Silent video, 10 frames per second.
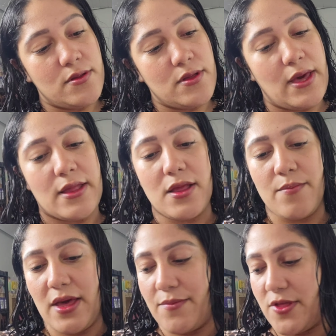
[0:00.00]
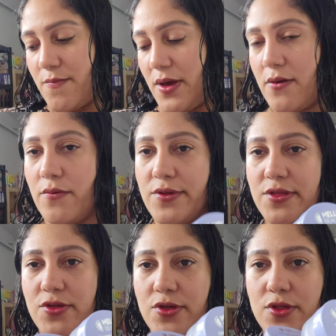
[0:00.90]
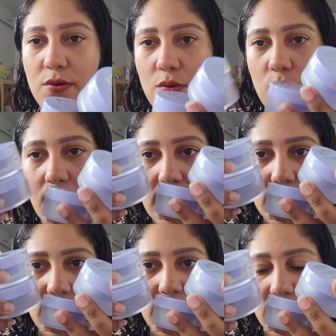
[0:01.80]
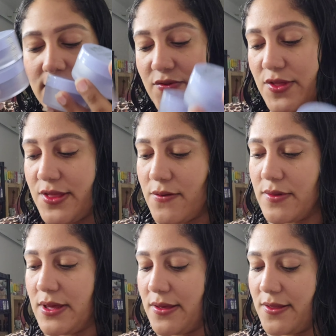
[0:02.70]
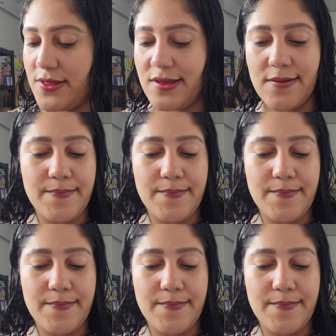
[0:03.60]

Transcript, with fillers: É, também é a mesma coisa, gente. Então, quatro hidratantezinho desse.